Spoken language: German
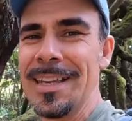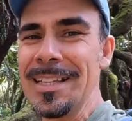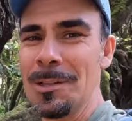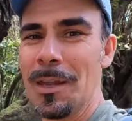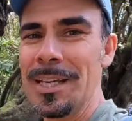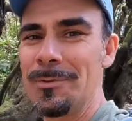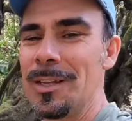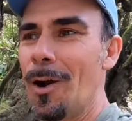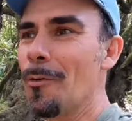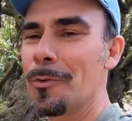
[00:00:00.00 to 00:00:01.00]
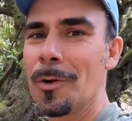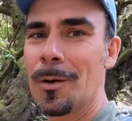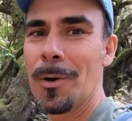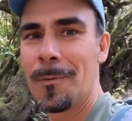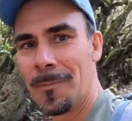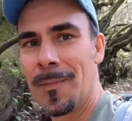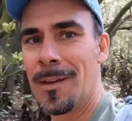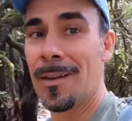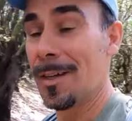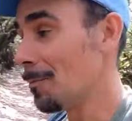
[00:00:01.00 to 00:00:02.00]
nicht so leicht wieder aufhören, aber
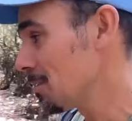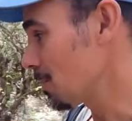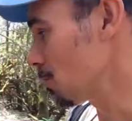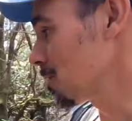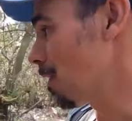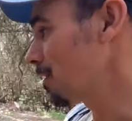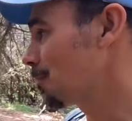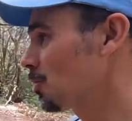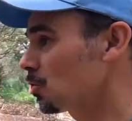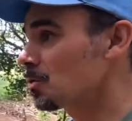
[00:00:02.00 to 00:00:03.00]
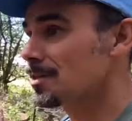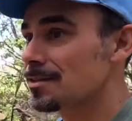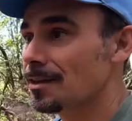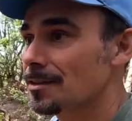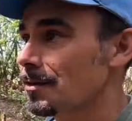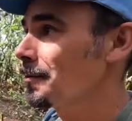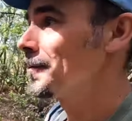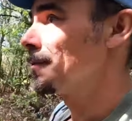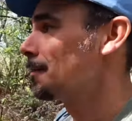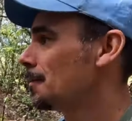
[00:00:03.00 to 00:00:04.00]
ich muss ja Schluss machen, habe ja schon Tschüss gesagt.
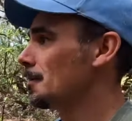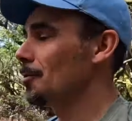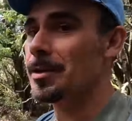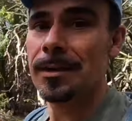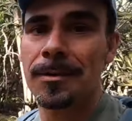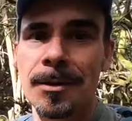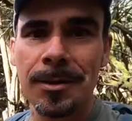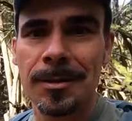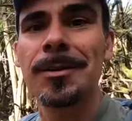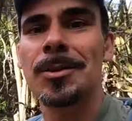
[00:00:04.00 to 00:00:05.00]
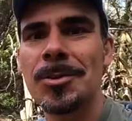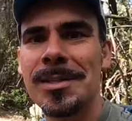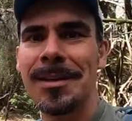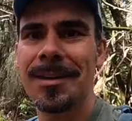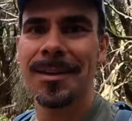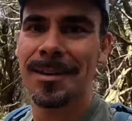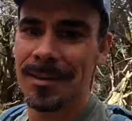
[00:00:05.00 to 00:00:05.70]
Okay, Tschüssle.